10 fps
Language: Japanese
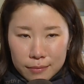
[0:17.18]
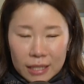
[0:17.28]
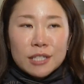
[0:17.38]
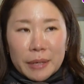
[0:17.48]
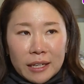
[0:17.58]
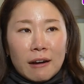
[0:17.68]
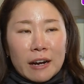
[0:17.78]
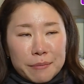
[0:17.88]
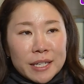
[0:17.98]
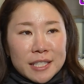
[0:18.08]
まあ、全て変
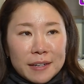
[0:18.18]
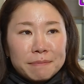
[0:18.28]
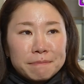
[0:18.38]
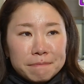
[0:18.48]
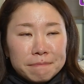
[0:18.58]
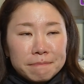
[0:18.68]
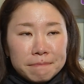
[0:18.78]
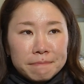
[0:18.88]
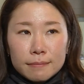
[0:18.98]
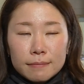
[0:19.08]
わりました
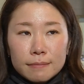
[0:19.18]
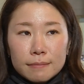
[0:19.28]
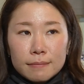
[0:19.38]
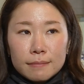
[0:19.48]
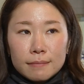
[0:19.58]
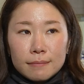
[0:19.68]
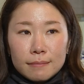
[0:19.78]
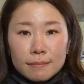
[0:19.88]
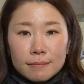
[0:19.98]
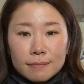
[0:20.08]
ツイッターなんか
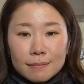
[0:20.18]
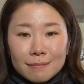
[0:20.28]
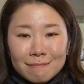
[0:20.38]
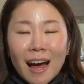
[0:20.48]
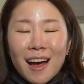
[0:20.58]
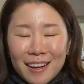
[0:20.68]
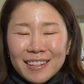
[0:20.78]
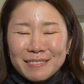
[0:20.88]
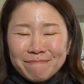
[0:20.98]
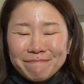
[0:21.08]
ではですねよ
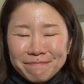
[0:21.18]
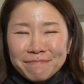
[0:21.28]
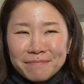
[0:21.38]
く見る子はやっぱ